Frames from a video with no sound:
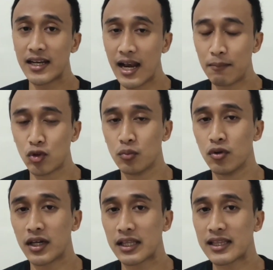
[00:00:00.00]
di dalam
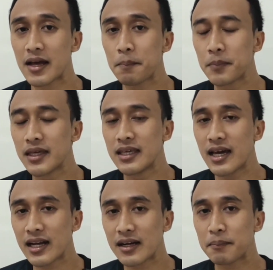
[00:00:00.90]
tubuh kita,
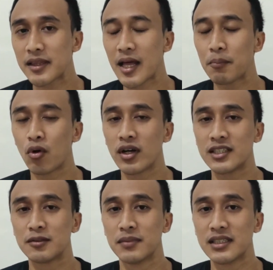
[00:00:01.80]
biar
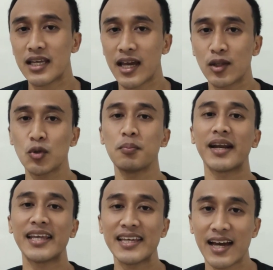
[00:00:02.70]
metabolismenya itu
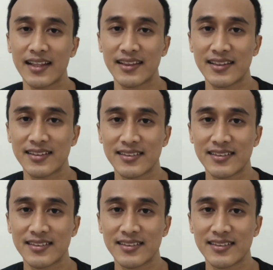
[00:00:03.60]
meningkat.